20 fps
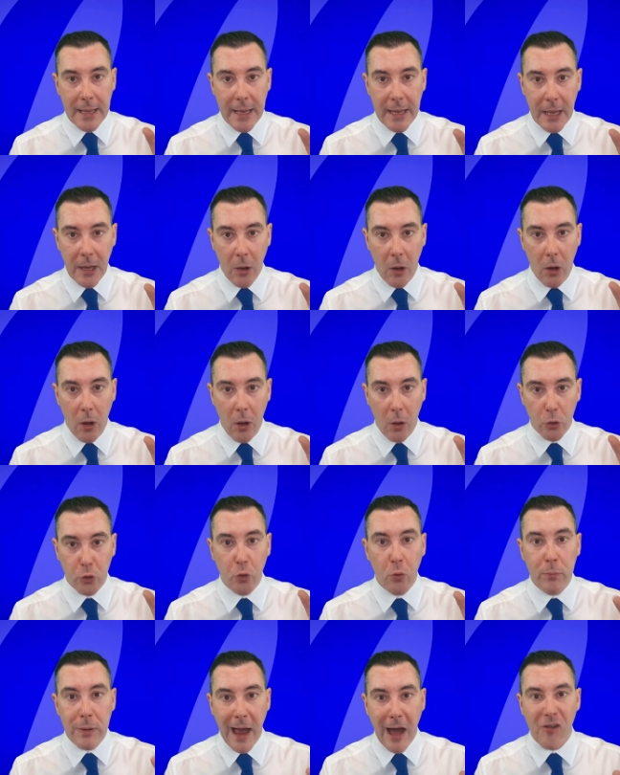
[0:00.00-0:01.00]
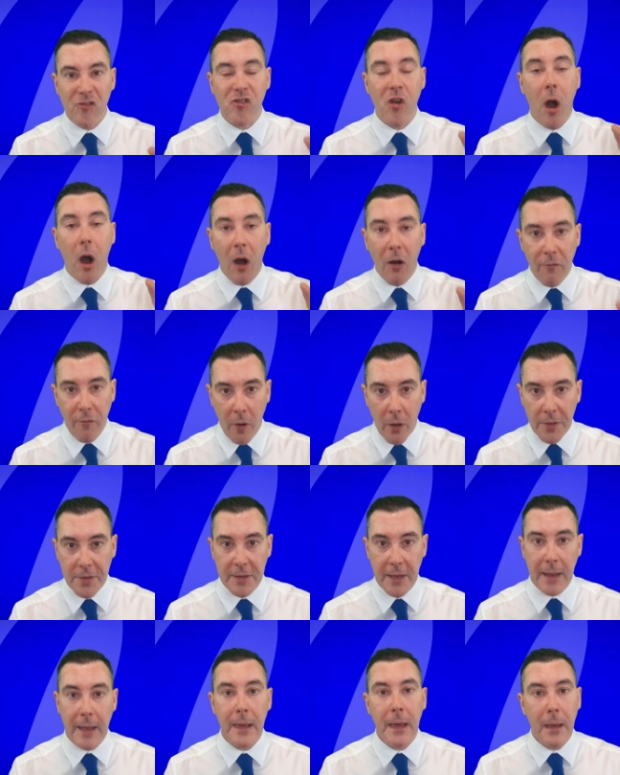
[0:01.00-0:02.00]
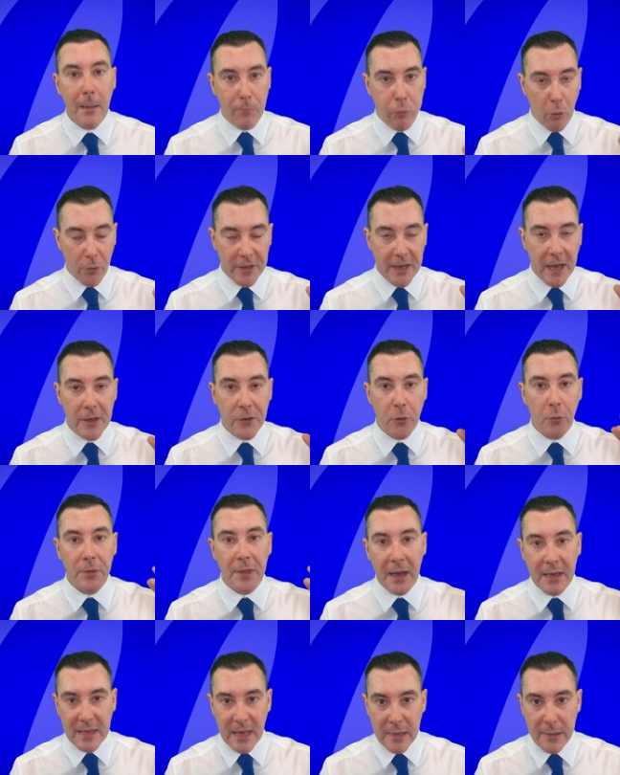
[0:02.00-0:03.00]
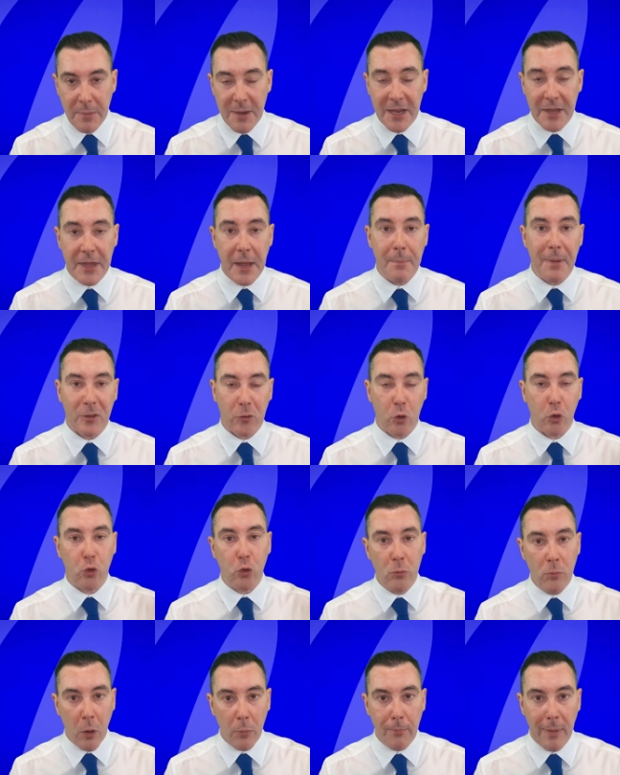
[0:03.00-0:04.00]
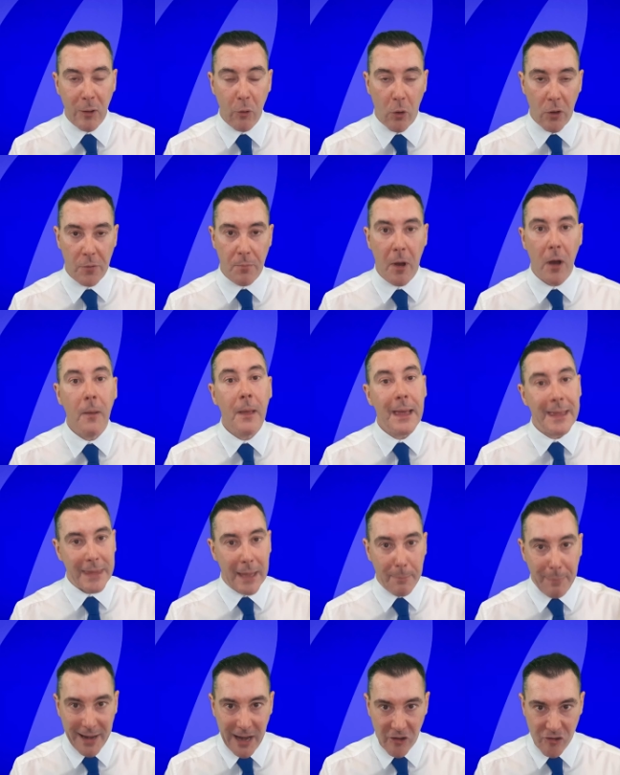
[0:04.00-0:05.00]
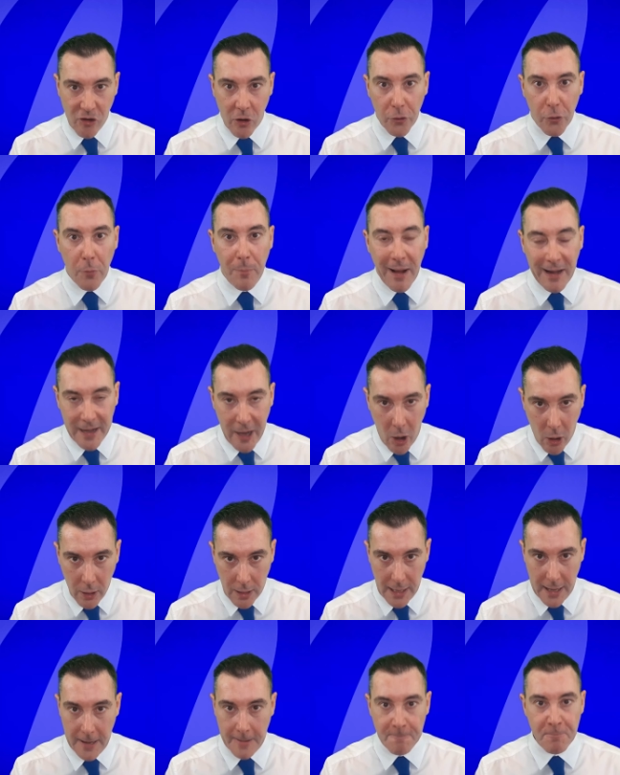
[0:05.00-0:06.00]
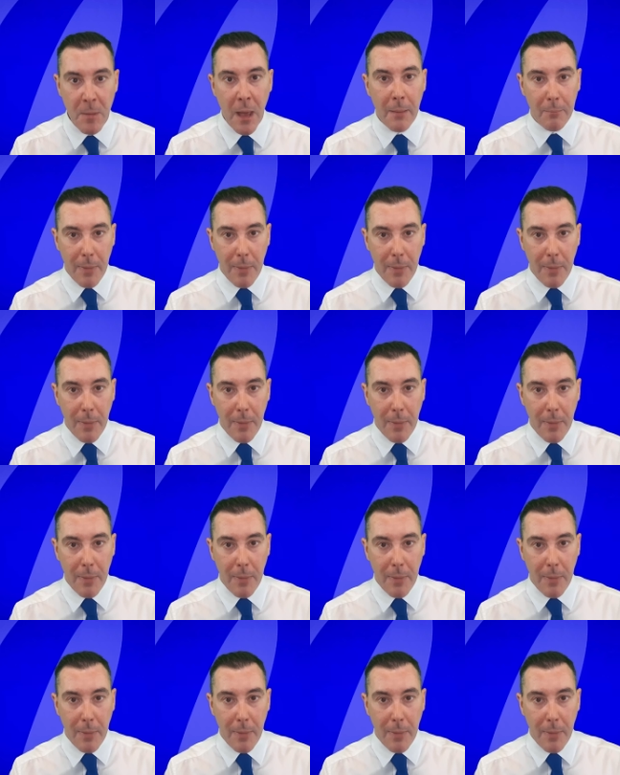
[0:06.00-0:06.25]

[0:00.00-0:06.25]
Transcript: les euh, doublages en français, pour une question d'accessibilité, parce que tout le monde, malheureusement, n'a pas la chance de parler anglais.